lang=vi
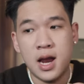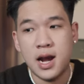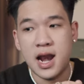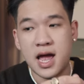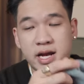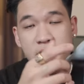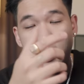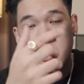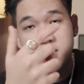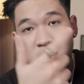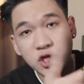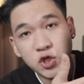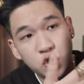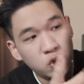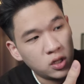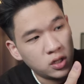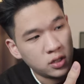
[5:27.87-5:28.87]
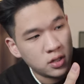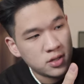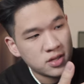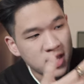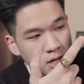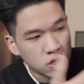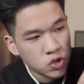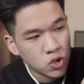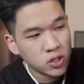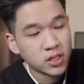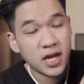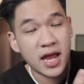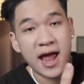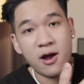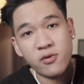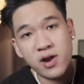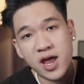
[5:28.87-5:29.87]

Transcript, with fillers: là cái dây chuyền sản xuất cái áo